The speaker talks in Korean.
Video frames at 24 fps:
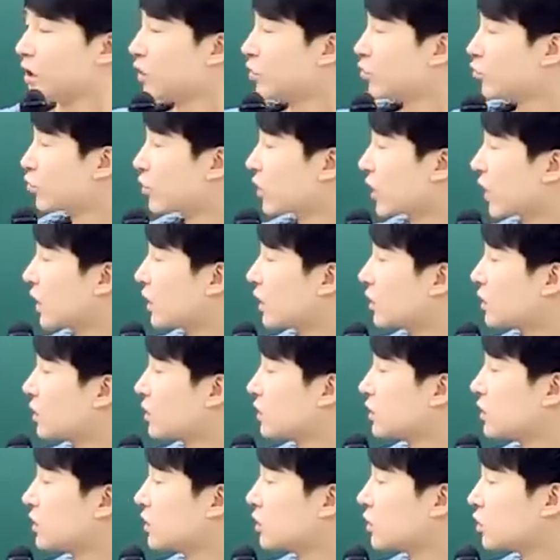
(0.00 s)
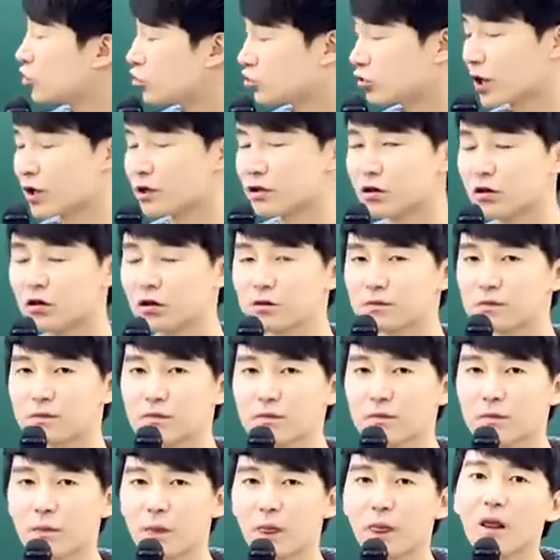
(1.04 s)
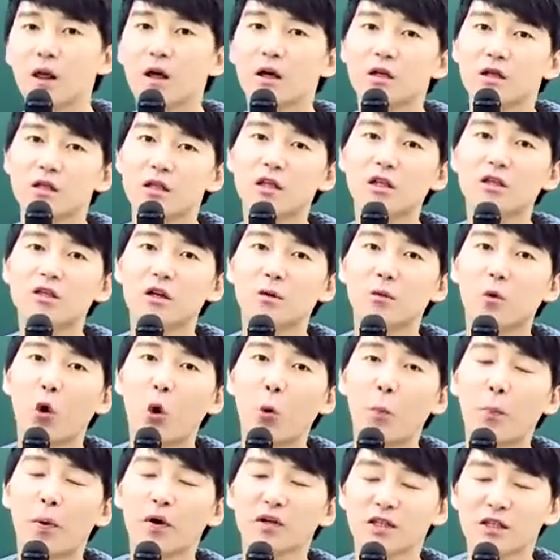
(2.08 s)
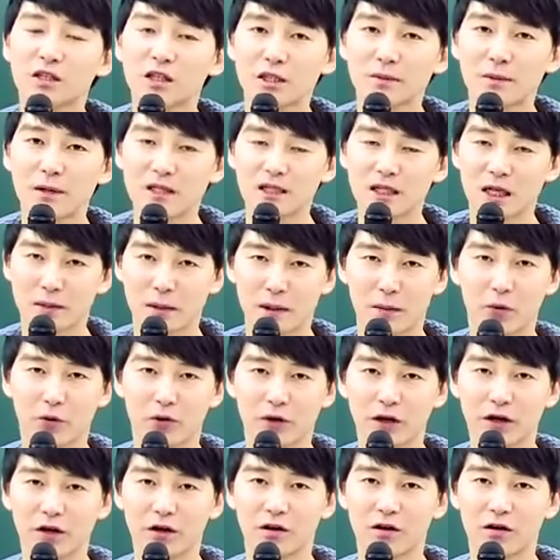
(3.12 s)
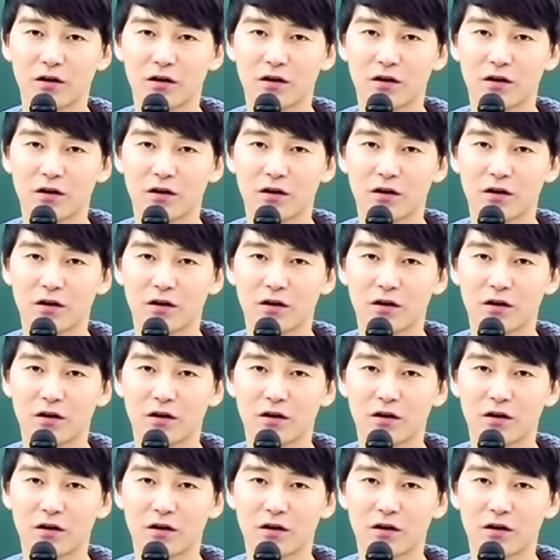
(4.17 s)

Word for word: 우리가 이 중에서 2.5%만 잡아볼게요